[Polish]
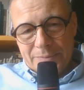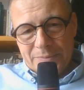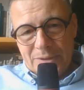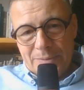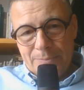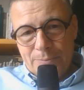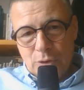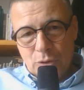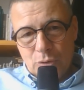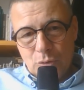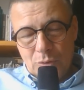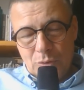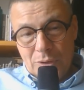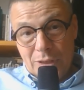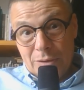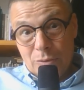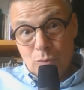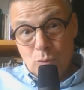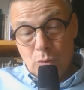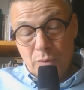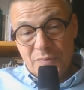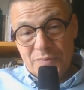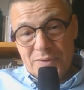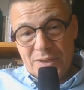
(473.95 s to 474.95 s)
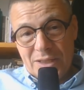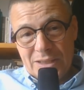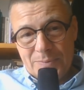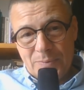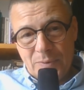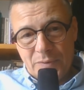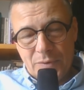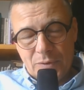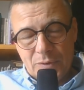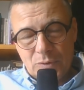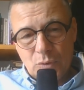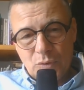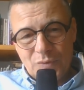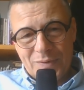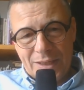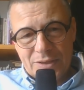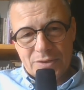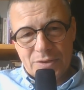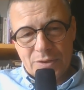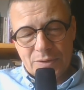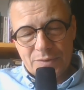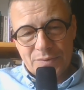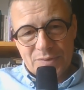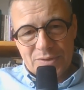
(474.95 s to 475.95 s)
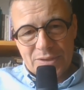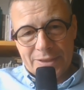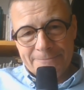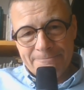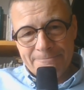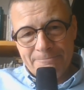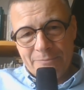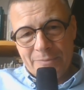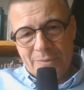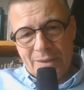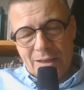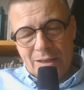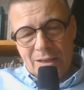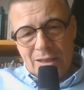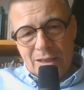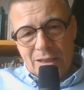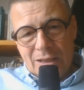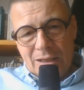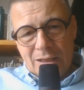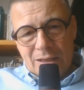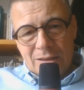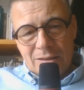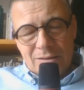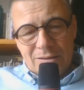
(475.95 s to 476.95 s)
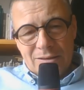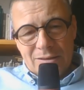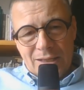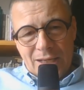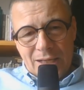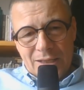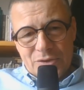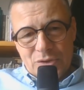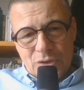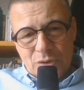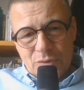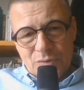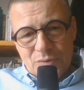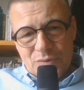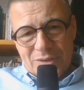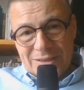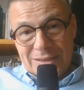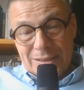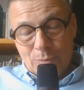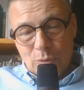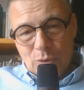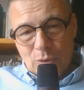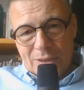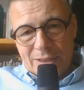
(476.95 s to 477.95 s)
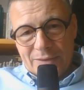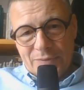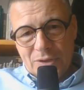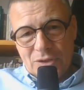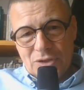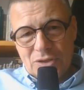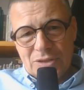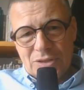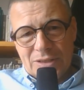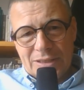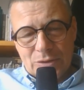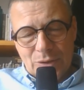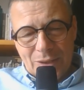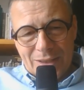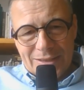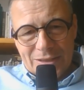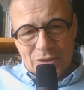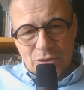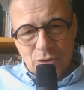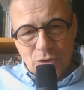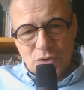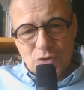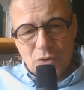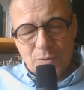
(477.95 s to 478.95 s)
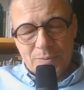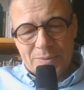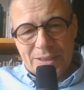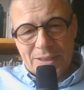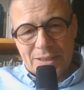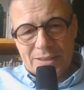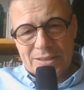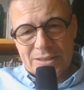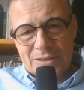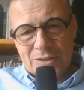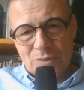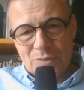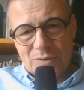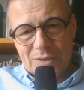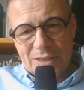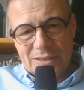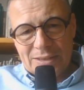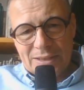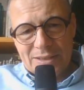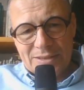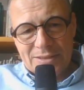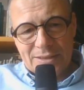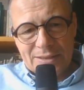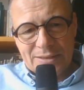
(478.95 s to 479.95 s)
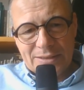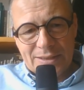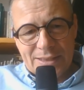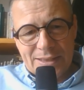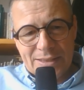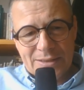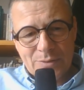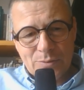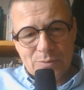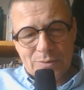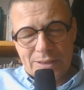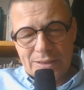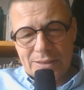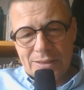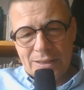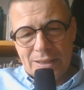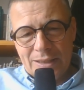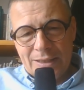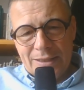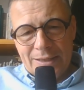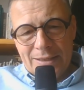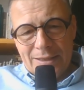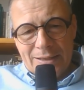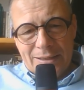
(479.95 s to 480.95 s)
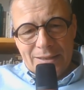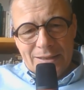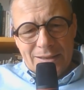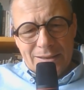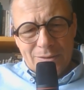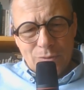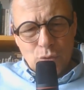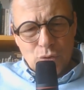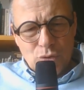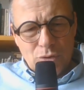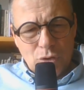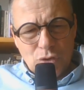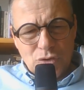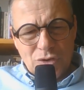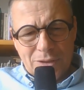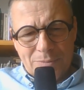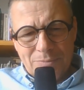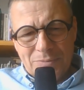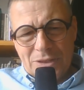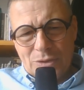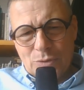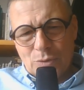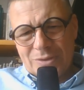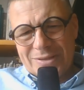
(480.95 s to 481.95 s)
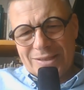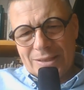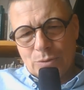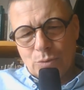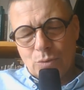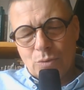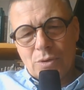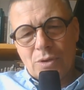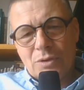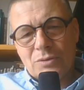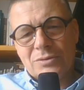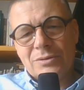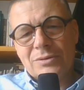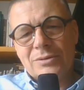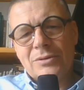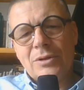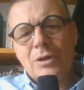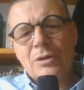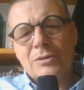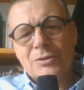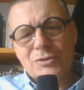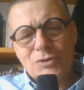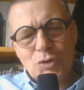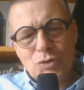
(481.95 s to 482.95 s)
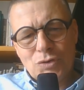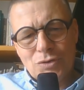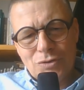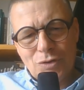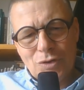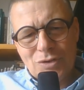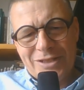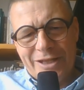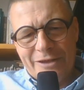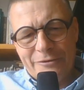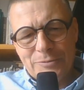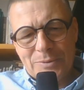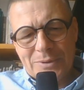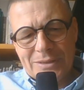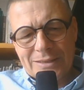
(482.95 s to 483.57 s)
Imploduje głównie z powodów, jak sądzę, jak sądzę, demograficznych, no ale to osobna historia, nie chcę jej teraz tutaj, już 8 minut za długo, to zostawmy tę